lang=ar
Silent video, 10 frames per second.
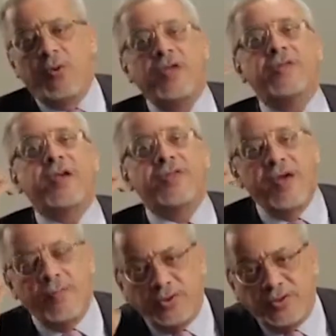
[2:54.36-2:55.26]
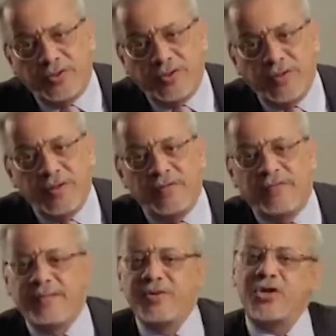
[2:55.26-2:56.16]
وإذا ثبت
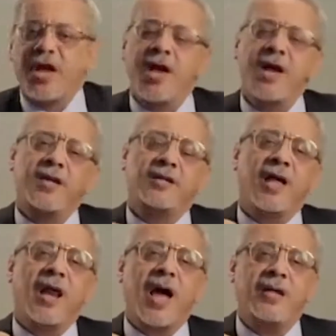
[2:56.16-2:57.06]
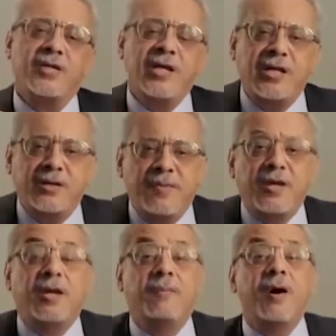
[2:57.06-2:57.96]
فبشهادة العديد
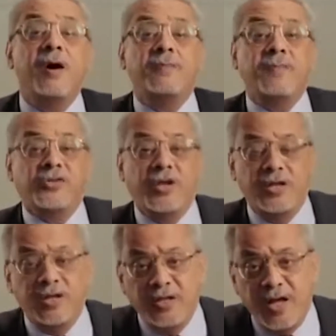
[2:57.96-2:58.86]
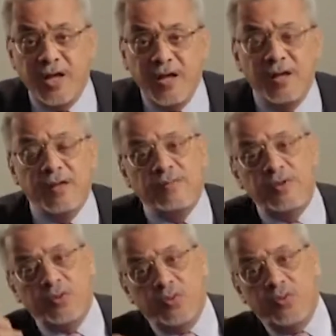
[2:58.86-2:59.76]
من كبار مشايخنا
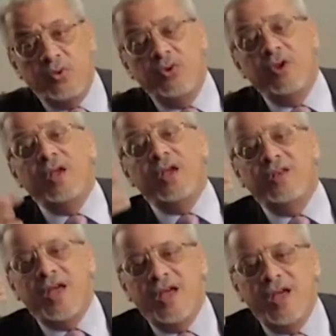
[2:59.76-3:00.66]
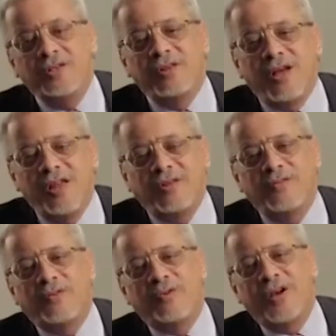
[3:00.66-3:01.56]
بيقولوا إن آيات الخلق
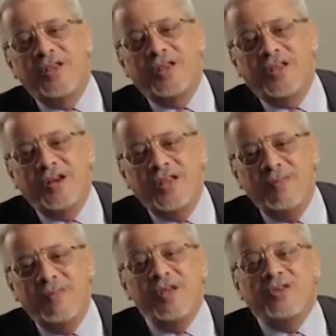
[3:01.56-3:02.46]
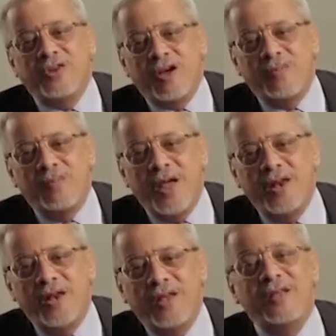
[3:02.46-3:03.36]
في القرآن الكريم
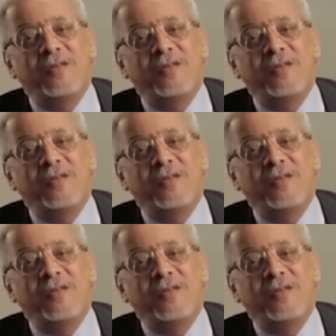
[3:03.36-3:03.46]
تقبل